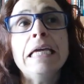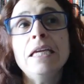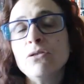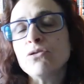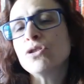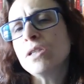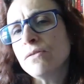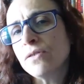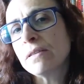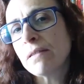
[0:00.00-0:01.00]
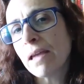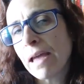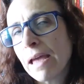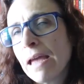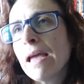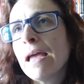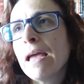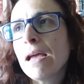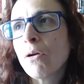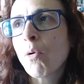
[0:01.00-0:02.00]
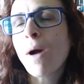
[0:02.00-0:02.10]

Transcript: E eu estive até